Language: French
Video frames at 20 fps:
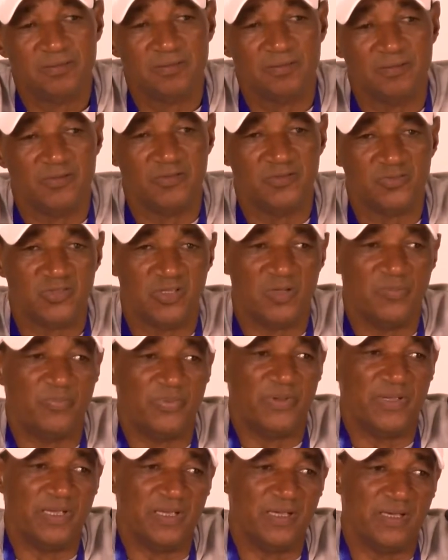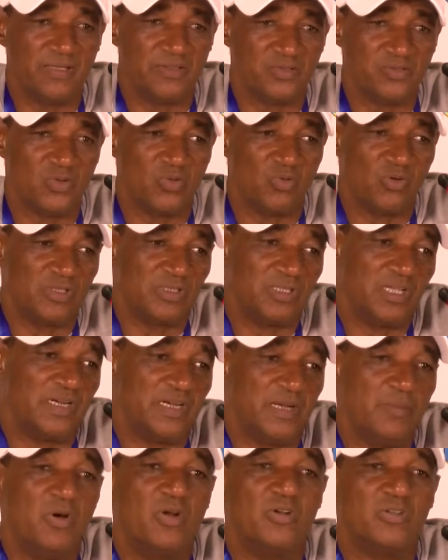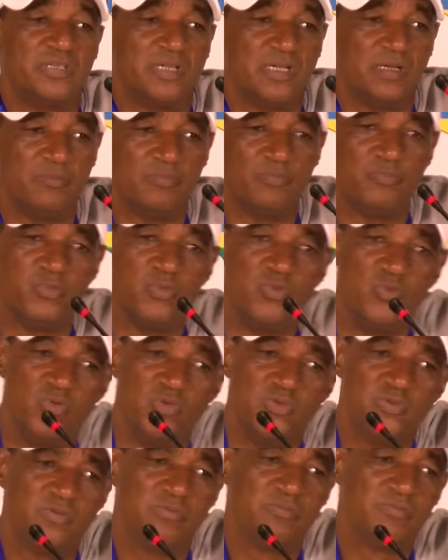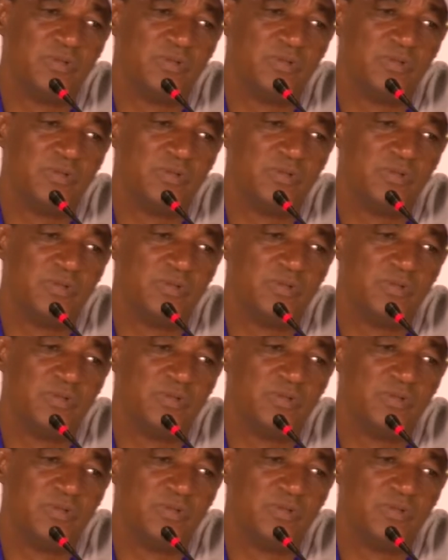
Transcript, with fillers: Donc euh, c'est un peu, content d'abord, pour nous,